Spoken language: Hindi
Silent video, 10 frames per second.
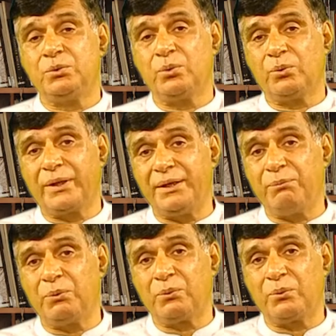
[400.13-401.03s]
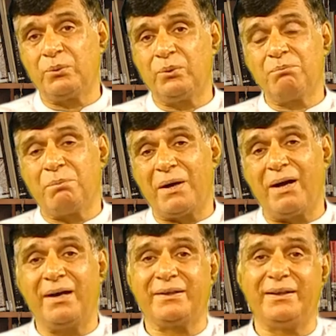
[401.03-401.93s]
जो गरीबों को
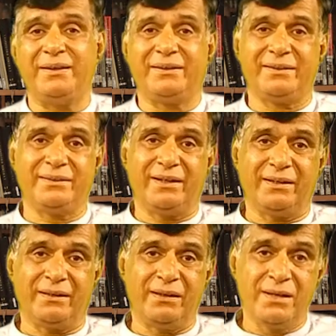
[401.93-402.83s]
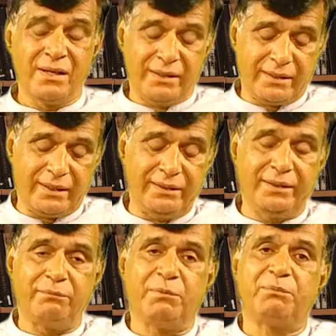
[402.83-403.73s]
बहा के लेके जाएगा कल
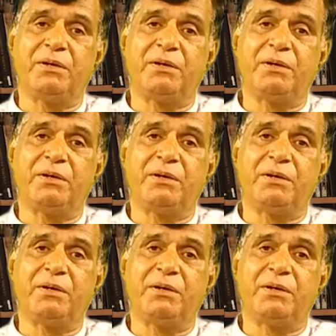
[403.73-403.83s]
ही